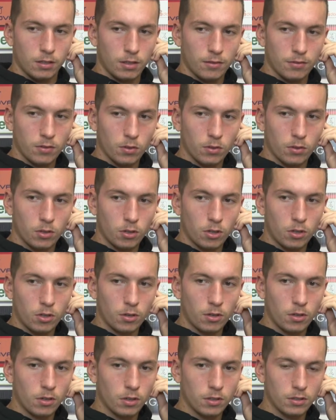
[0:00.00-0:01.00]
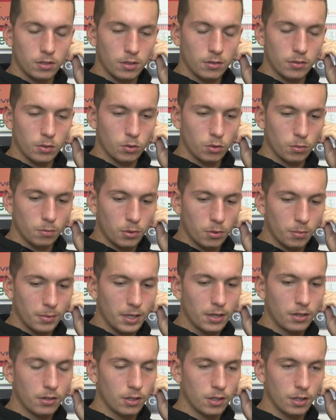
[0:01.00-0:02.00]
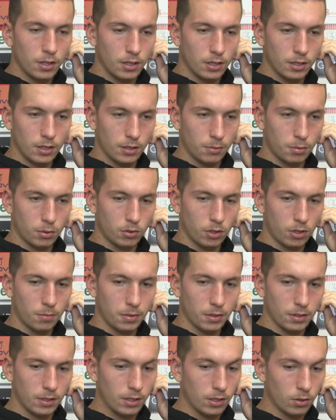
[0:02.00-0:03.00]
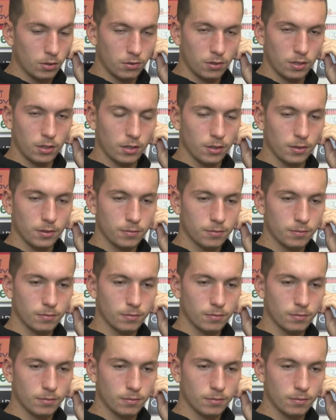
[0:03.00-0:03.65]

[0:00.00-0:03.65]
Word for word: venuto, ci siamo venuti un po' meno e purtroppo è andata così.